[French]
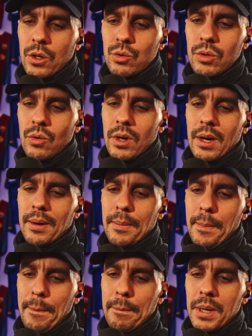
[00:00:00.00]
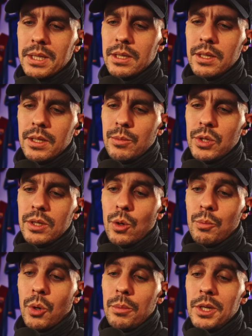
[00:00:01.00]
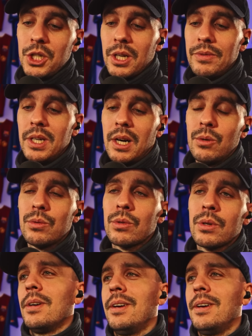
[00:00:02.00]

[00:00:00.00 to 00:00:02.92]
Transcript: Ensuite, on a Massi qui me dit le premier Chabi out.